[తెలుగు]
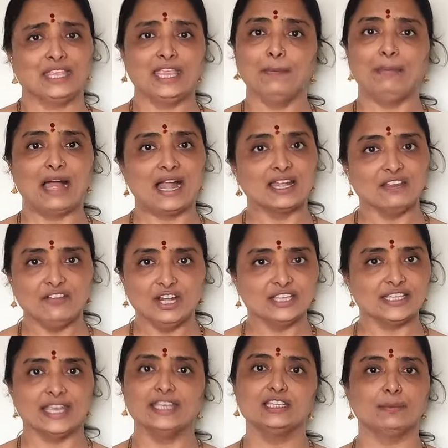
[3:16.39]
ఈ పాట వీళ్ళు
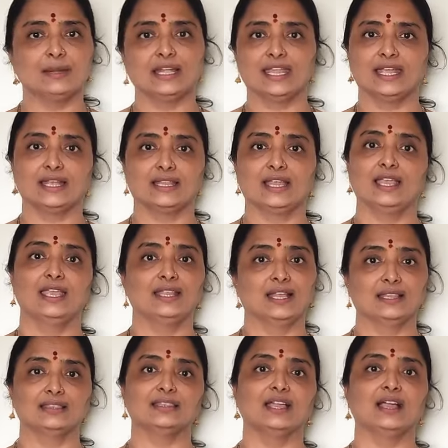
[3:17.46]
చేయించబట్టే కదా
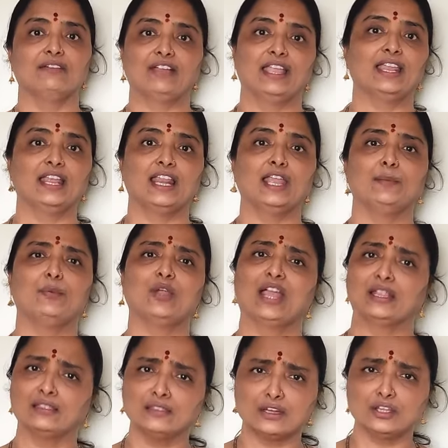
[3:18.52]
ఇదంతా వైరల్ అయిపోయి
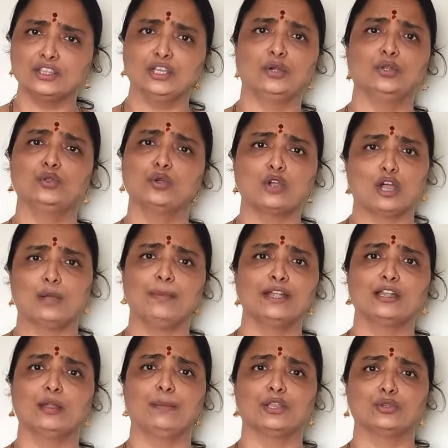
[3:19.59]
అందరూ తిడుతూ
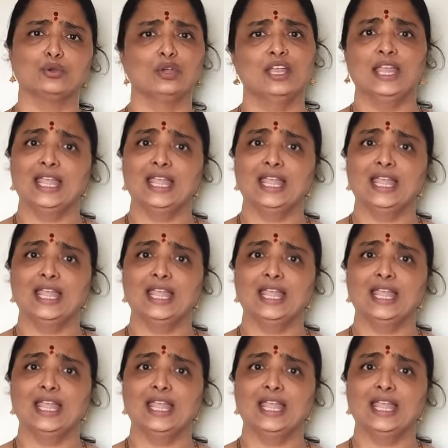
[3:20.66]
కామెంట్లు పెడుతూ